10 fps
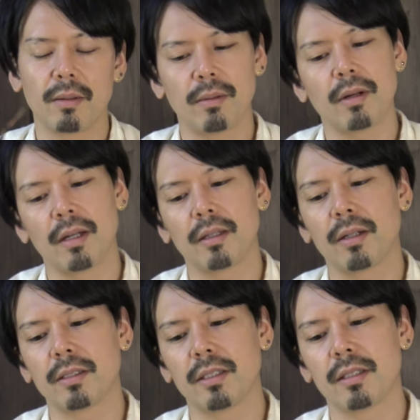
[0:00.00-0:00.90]
はいって
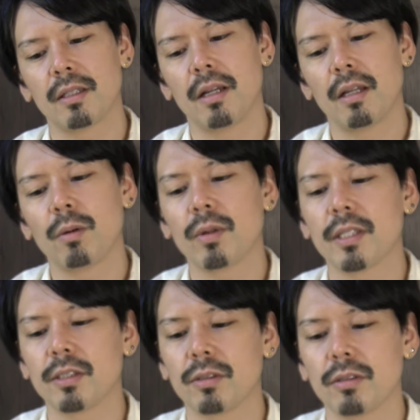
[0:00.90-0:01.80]
感じですで
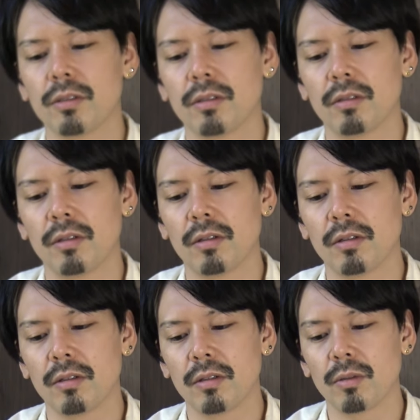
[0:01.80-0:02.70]
同じく、
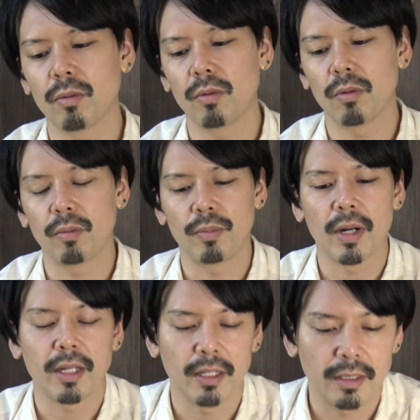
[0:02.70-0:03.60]
えー、と
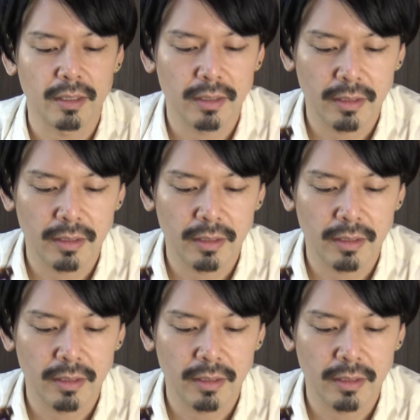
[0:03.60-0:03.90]
ブライアン